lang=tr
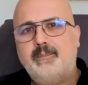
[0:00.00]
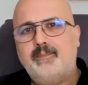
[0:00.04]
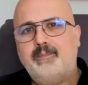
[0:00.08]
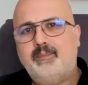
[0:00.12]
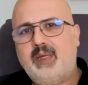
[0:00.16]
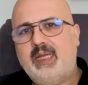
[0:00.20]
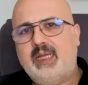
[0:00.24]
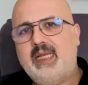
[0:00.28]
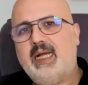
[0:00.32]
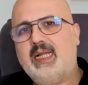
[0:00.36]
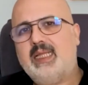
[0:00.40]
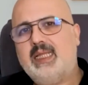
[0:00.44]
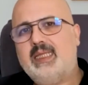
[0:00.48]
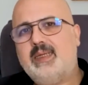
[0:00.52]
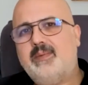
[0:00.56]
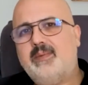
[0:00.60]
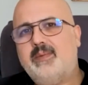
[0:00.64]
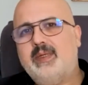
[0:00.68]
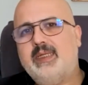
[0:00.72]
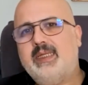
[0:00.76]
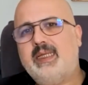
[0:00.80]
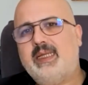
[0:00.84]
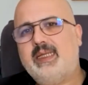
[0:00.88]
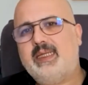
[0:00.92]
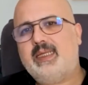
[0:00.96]

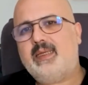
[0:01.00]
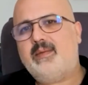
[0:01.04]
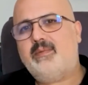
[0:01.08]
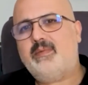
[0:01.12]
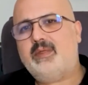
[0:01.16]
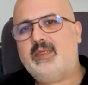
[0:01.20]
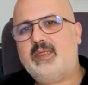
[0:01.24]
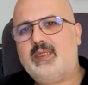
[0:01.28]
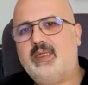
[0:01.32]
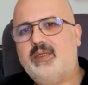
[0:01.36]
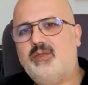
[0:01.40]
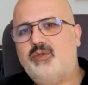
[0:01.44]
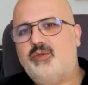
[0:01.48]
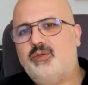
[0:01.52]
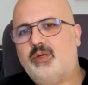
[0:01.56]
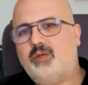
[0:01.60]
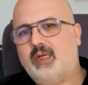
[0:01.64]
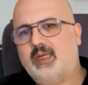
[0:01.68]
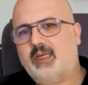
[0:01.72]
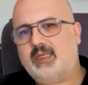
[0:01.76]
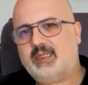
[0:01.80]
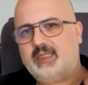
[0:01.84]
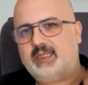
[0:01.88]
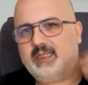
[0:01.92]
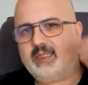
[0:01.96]
Planlama dediğimizde şu
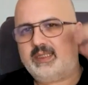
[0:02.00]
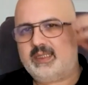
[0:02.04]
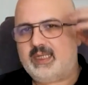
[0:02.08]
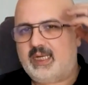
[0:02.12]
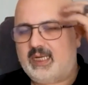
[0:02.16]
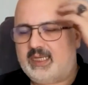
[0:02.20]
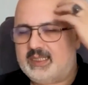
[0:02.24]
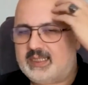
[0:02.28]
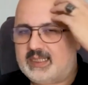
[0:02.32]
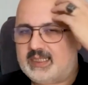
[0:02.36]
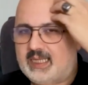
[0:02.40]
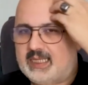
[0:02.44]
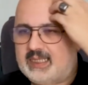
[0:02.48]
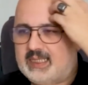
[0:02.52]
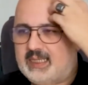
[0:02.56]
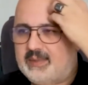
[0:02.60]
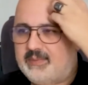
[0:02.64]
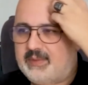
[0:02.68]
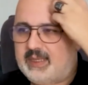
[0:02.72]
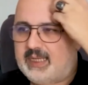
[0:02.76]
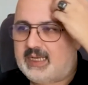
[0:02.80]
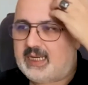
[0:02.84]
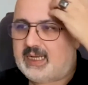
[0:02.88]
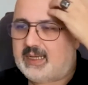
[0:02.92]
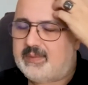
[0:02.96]
aslında Hasan'la
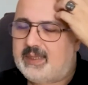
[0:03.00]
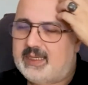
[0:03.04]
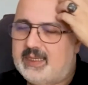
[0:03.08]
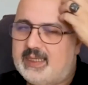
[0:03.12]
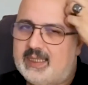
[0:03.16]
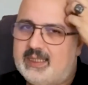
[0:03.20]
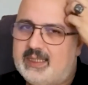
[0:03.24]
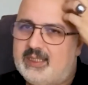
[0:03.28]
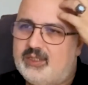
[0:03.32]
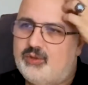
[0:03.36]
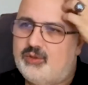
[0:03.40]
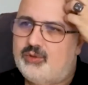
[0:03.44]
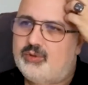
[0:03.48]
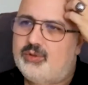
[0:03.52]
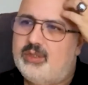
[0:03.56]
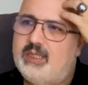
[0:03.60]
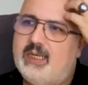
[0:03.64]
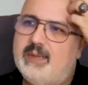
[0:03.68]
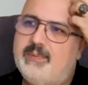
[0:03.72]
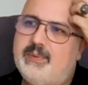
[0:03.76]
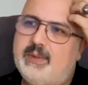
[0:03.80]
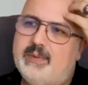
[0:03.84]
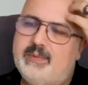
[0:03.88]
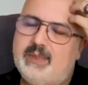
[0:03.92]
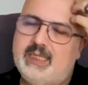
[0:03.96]
beraber hani şunu
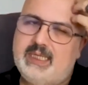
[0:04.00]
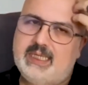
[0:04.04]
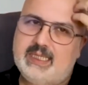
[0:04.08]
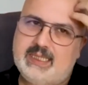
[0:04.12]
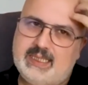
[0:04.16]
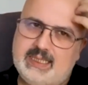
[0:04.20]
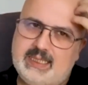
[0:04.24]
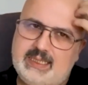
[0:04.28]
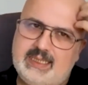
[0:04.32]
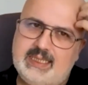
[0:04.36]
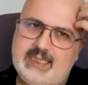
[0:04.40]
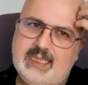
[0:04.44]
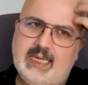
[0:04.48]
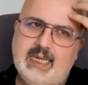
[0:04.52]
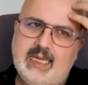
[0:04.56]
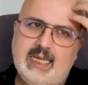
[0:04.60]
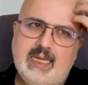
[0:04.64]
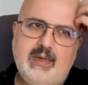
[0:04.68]
yapabiliriz.